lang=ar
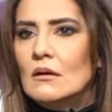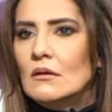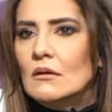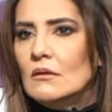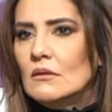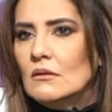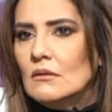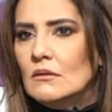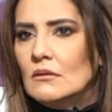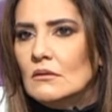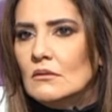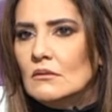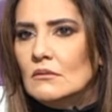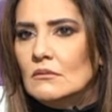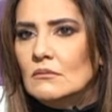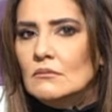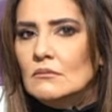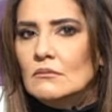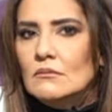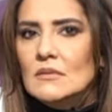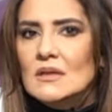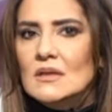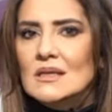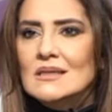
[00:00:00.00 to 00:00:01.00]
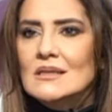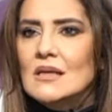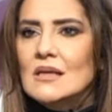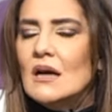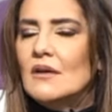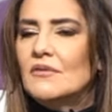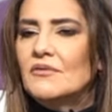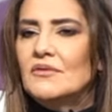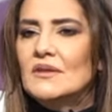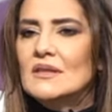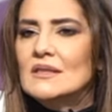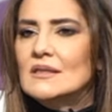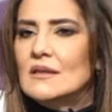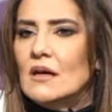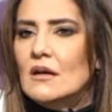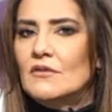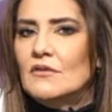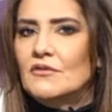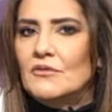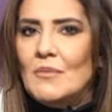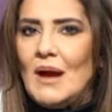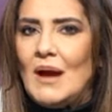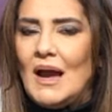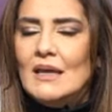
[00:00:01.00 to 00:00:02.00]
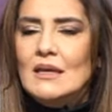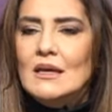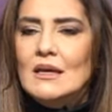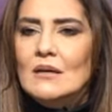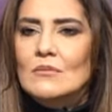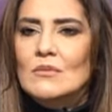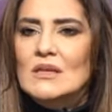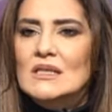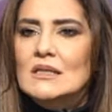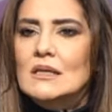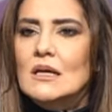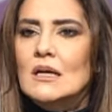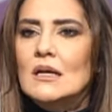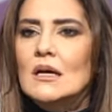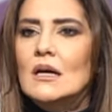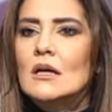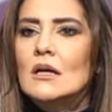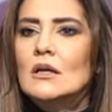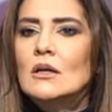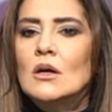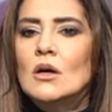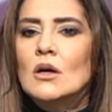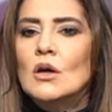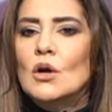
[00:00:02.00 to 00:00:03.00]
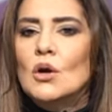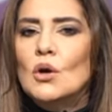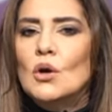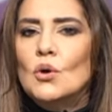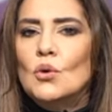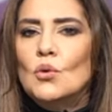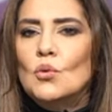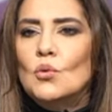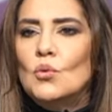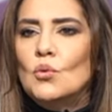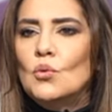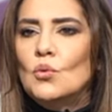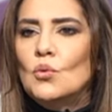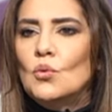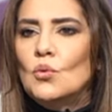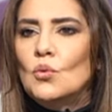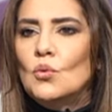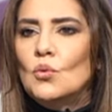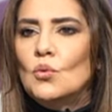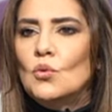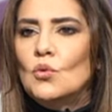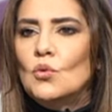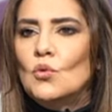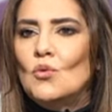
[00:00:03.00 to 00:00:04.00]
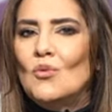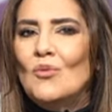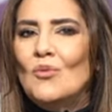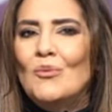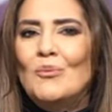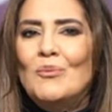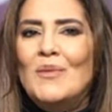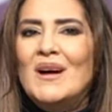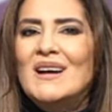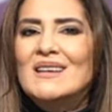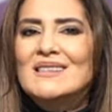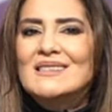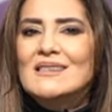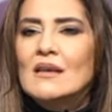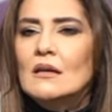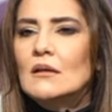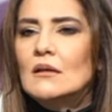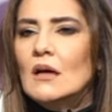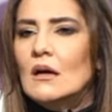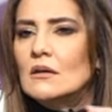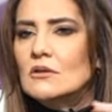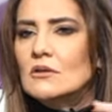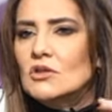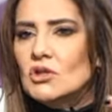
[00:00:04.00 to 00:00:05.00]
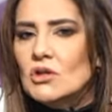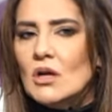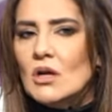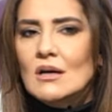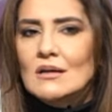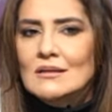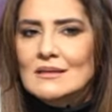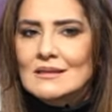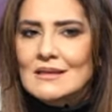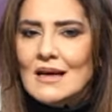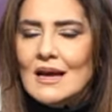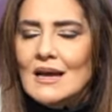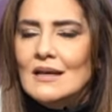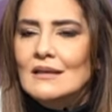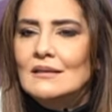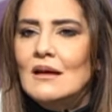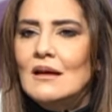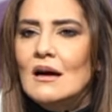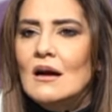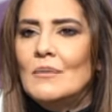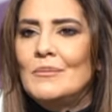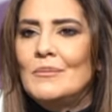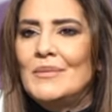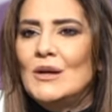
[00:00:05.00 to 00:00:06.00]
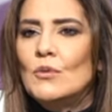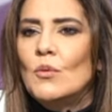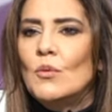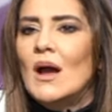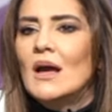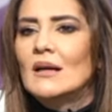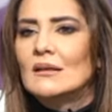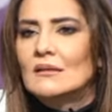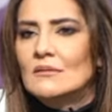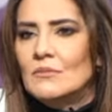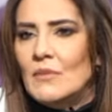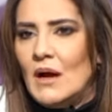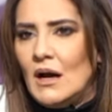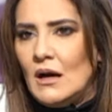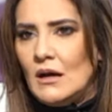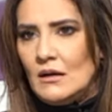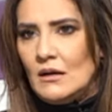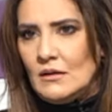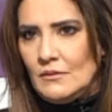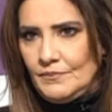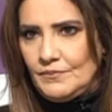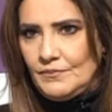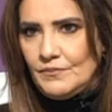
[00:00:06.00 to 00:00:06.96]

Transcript: آه، صار في ظرف معين مثلا وما صدق الشخص هيدا بالوقت معه